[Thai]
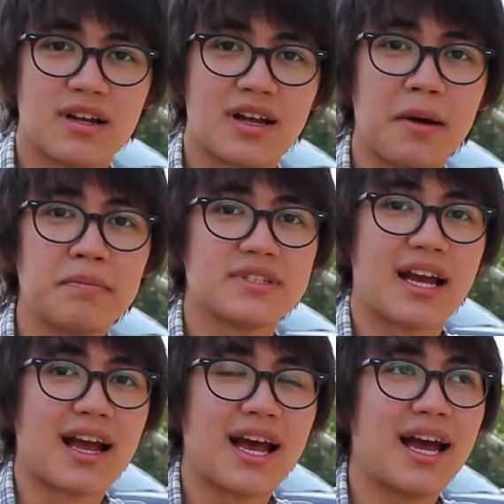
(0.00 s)
ครับ
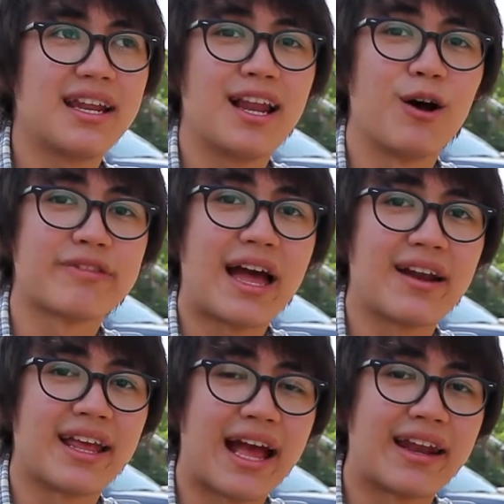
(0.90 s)
จากค่าที่เราตั้ง
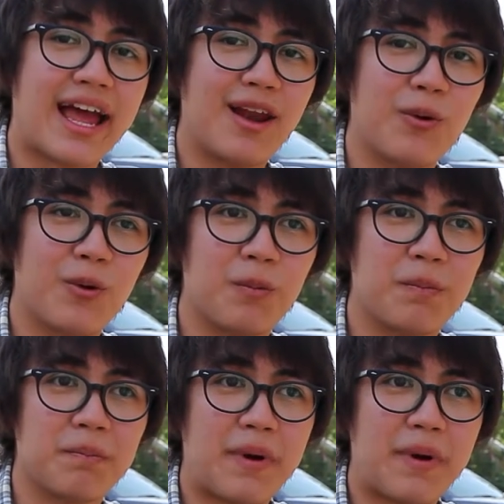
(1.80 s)
ในการถ่ายรูป